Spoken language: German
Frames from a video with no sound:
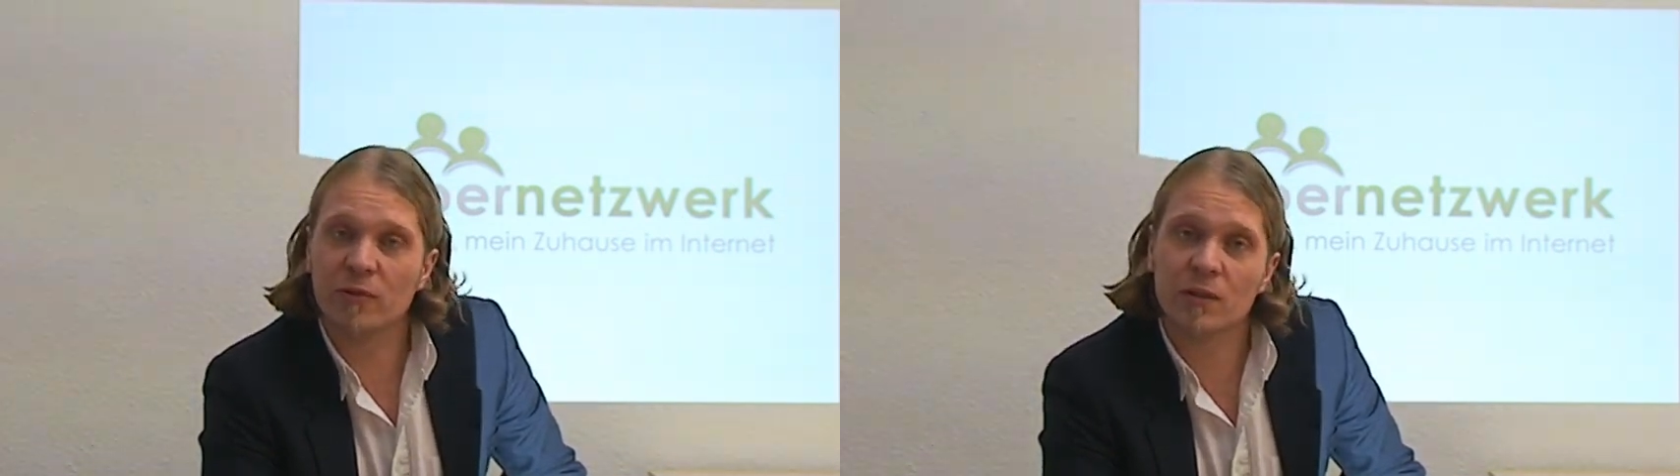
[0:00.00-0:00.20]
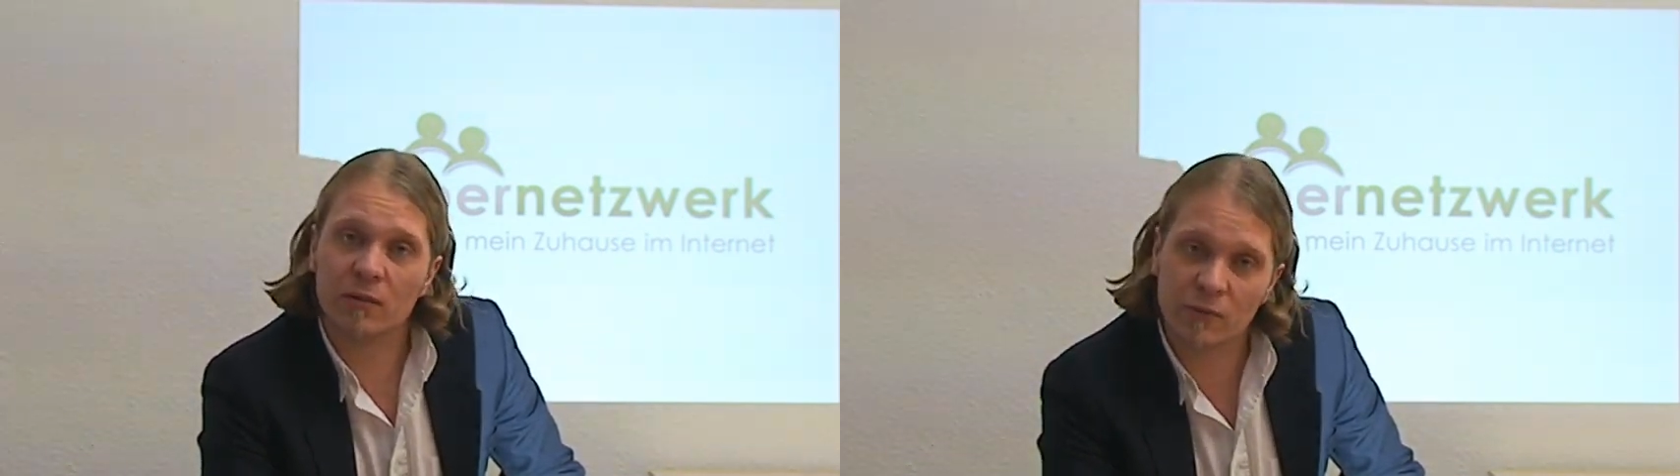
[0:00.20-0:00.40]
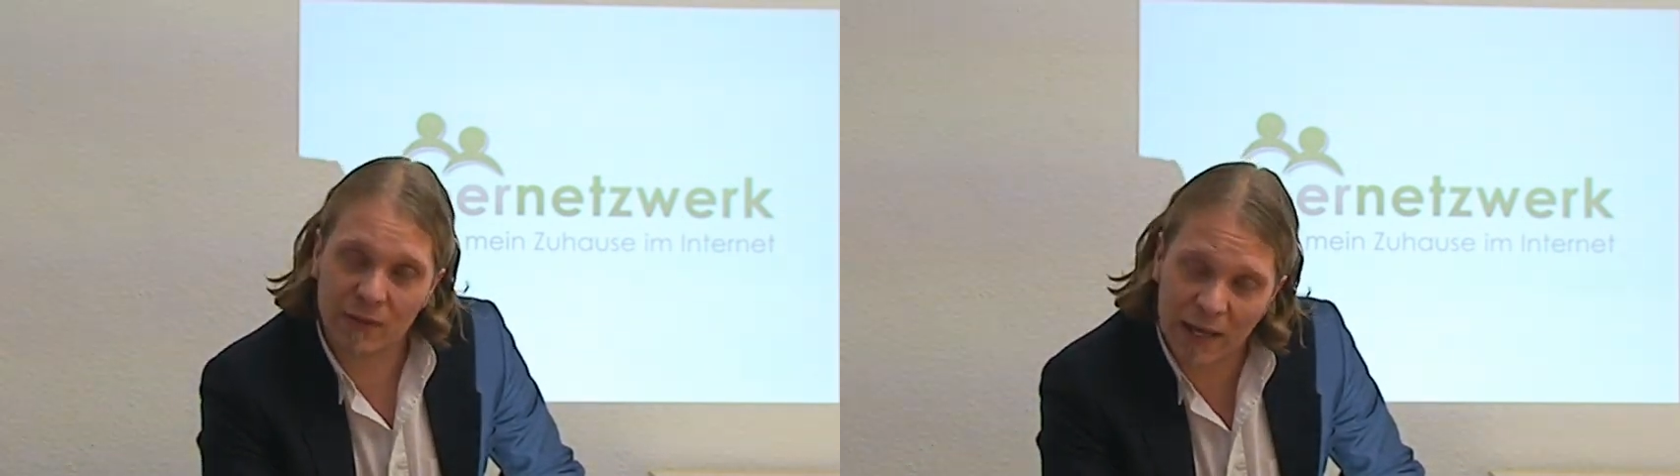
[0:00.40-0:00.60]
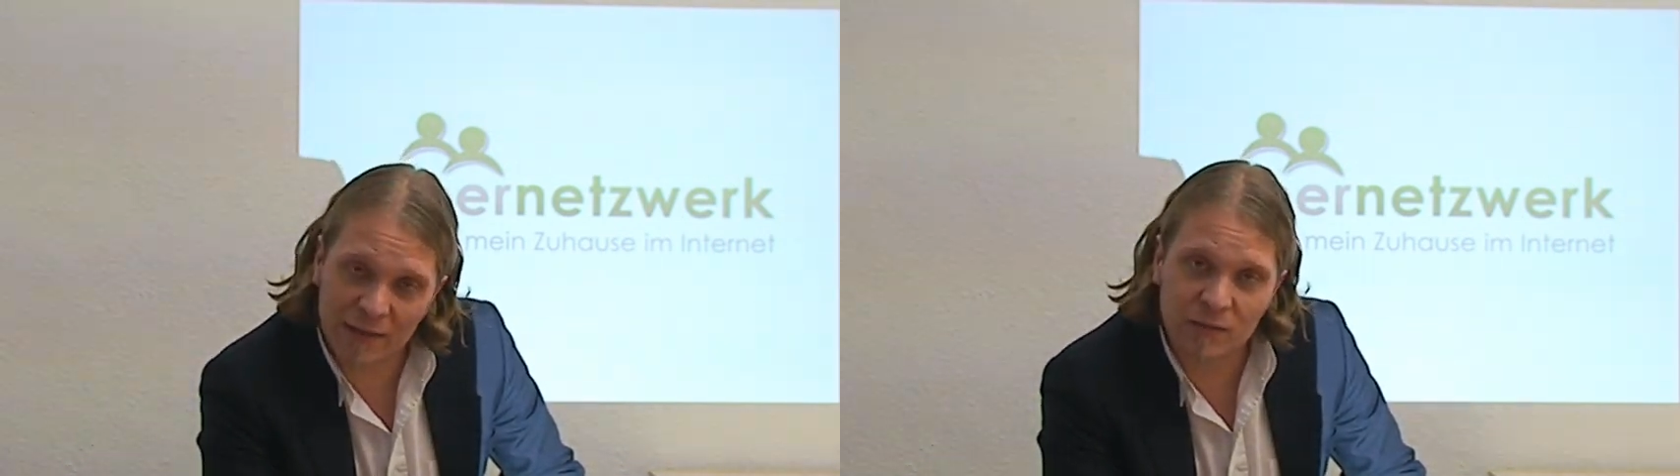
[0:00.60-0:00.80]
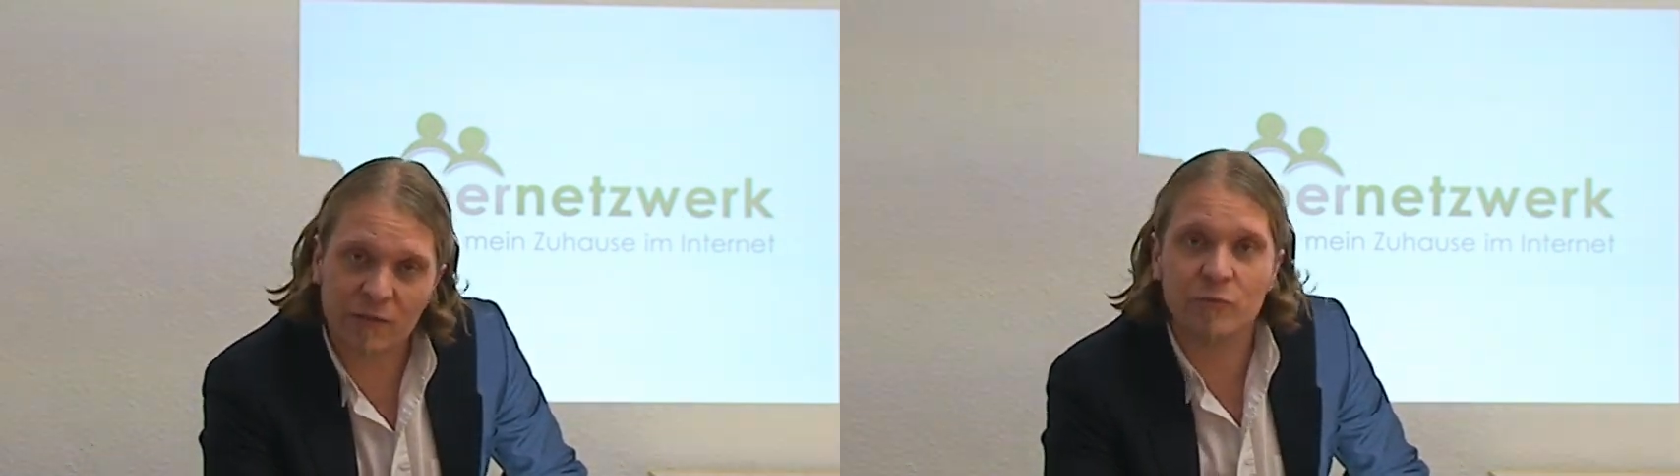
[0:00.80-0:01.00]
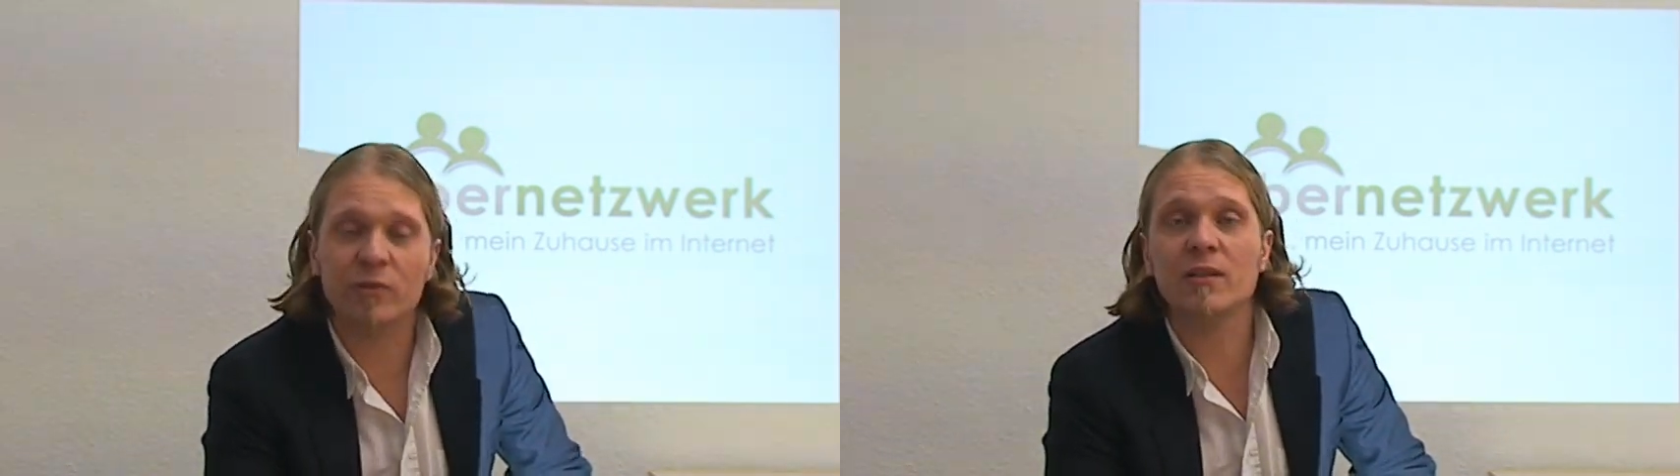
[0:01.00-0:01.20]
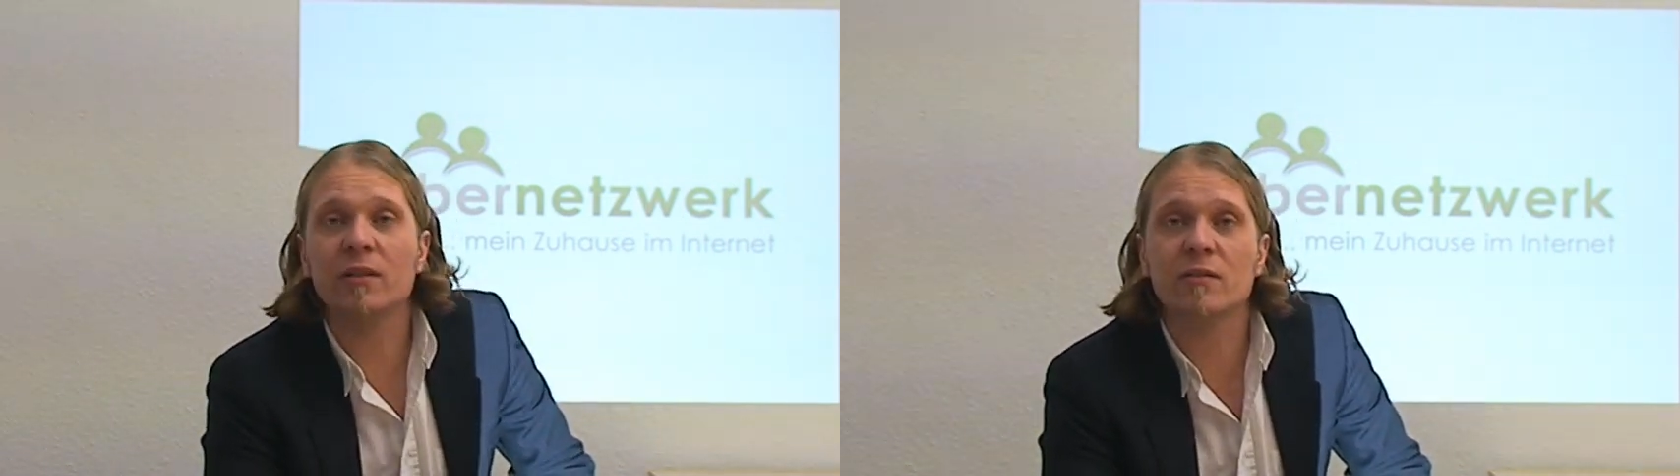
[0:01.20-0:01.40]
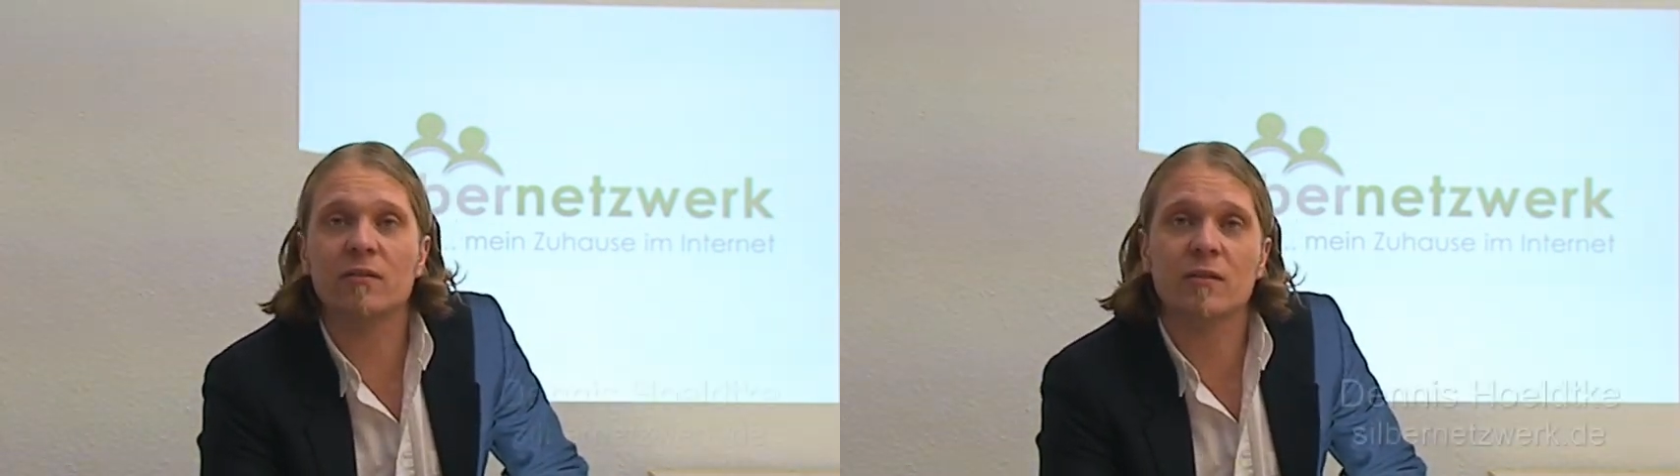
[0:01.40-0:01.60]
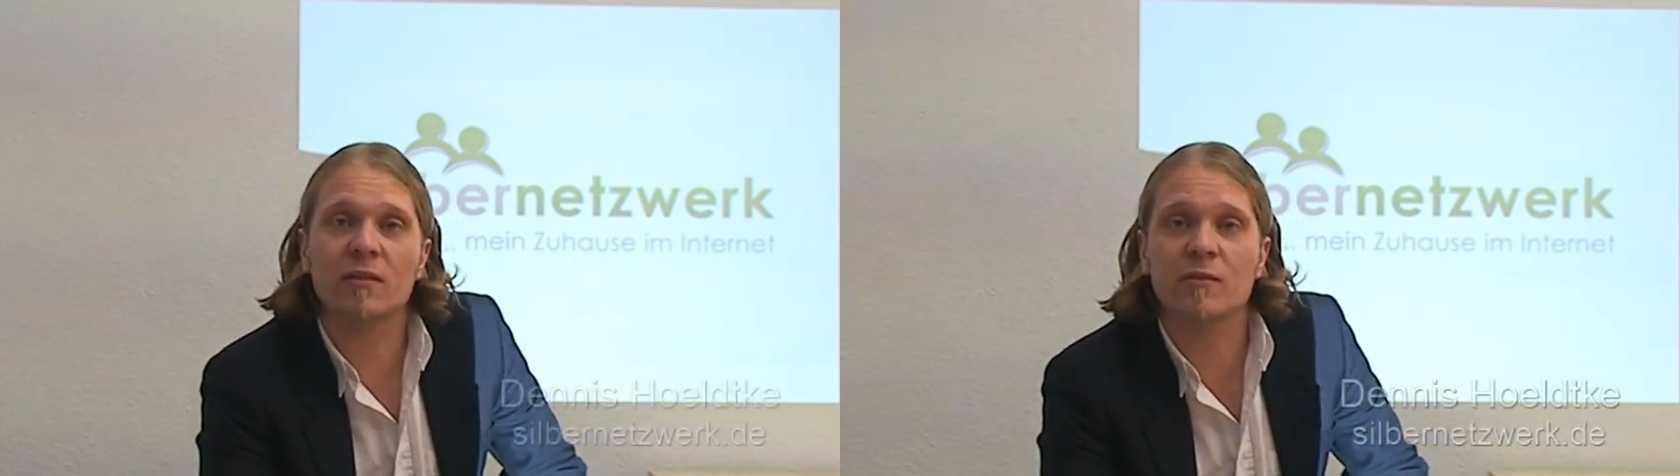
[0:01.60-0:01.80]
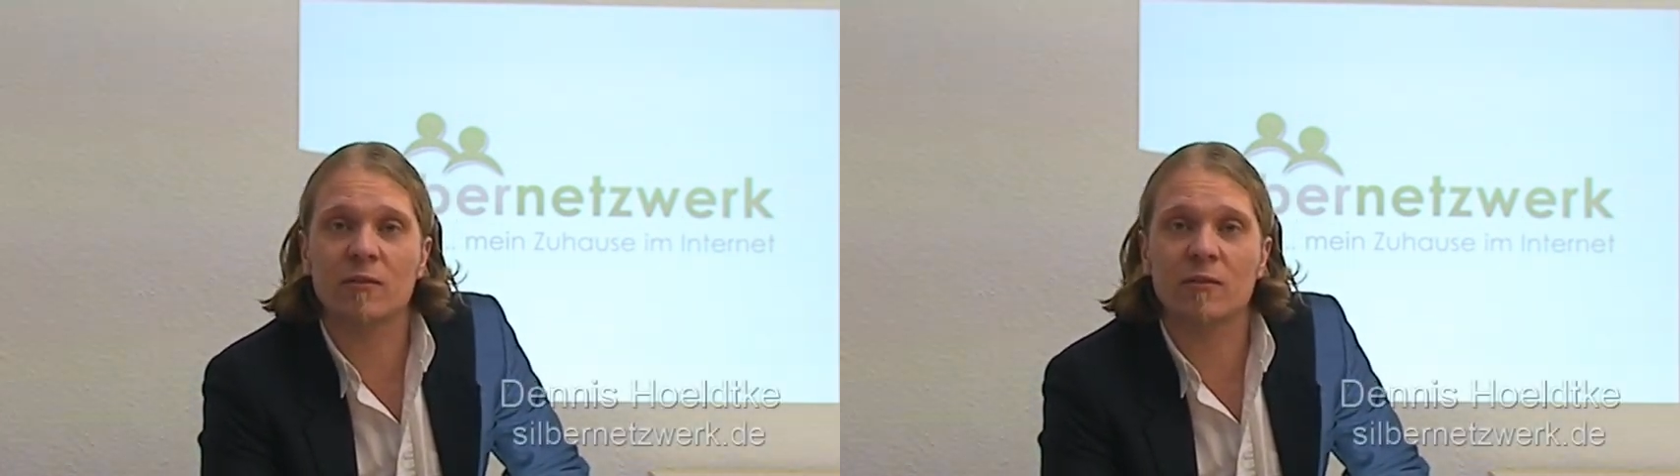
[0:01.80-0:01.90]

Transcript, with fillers: denn extra für die ist